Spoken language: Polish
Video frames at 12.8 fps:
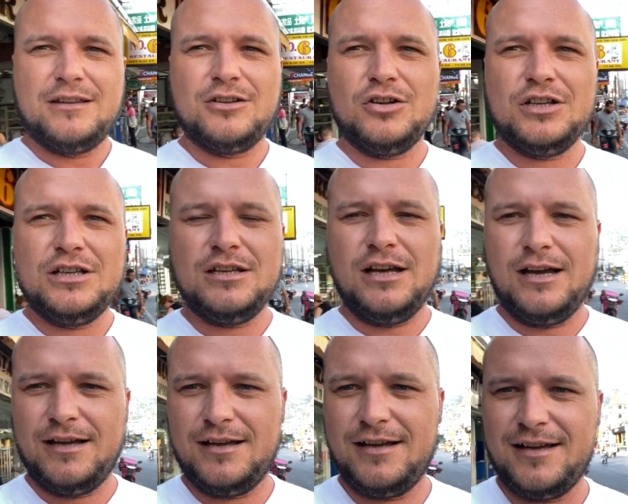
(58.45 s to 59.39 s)
No i
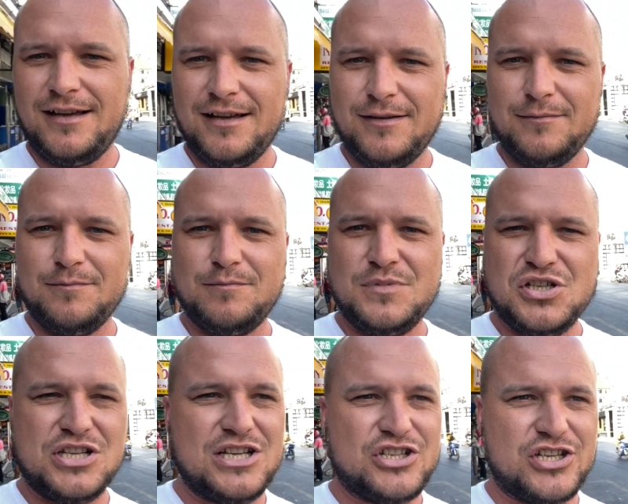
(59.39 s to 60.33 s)
e,
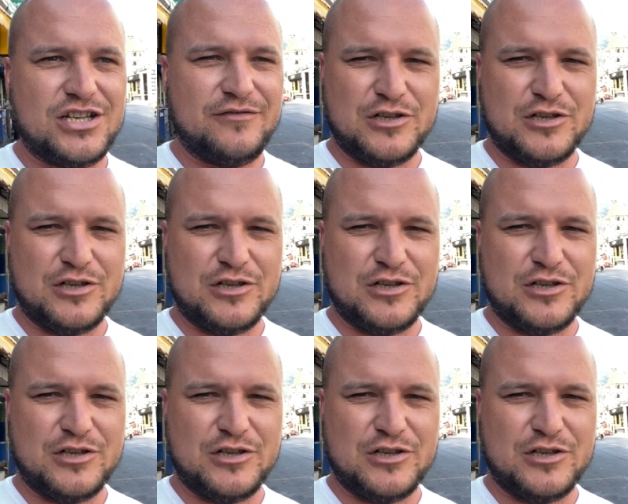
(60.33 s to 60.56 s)
myślę, że